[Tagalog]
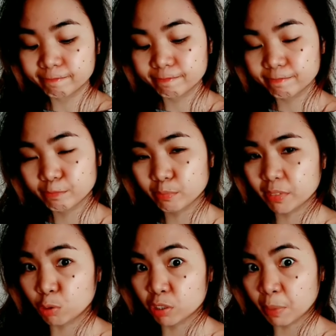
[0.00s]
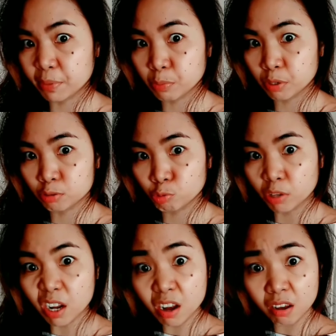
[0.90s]
Nagugulat kami sa
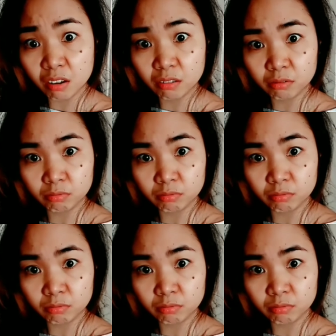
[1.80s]
personal eh.